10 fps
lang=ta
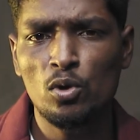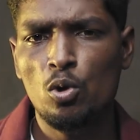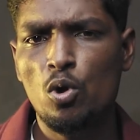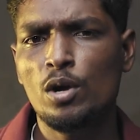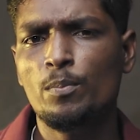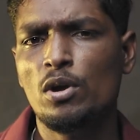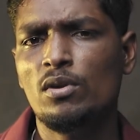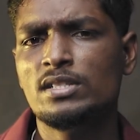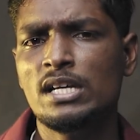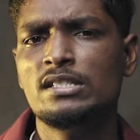இவ்வளோ குழப்பம்
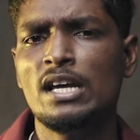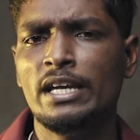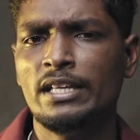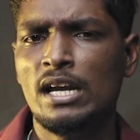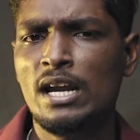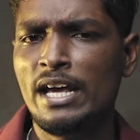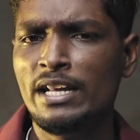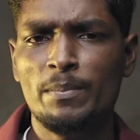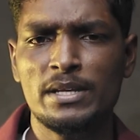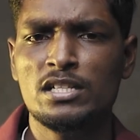இவ்வளோ சர்ச்சை இதெல்லாம்
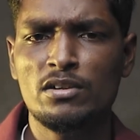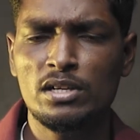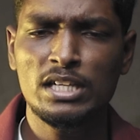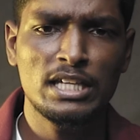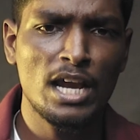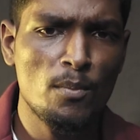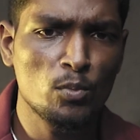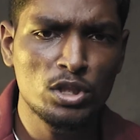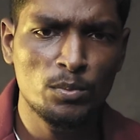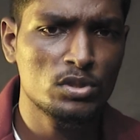நிறைய பிரச்சனை வருது இதெல்லாம்
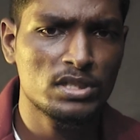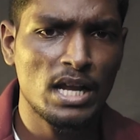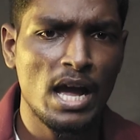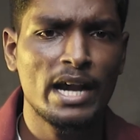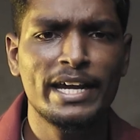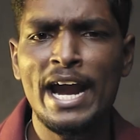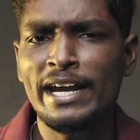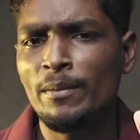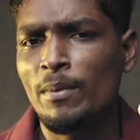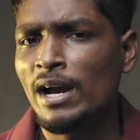முத்தி போச்சுன்னா
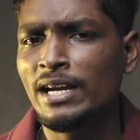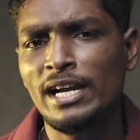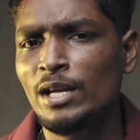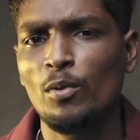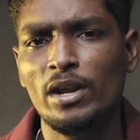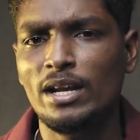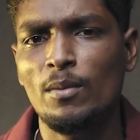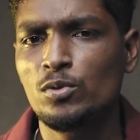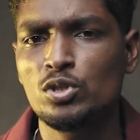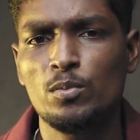டேடியை பார்க்க டெல்லி
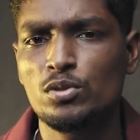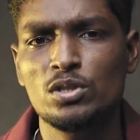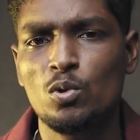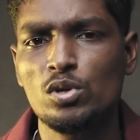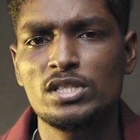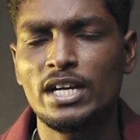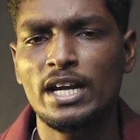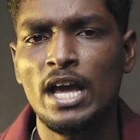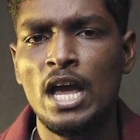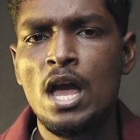போயிடுறீங்க பொசுக்கு பொசுக்குன்னு
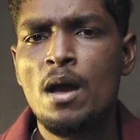கோச்சுக்கின்னு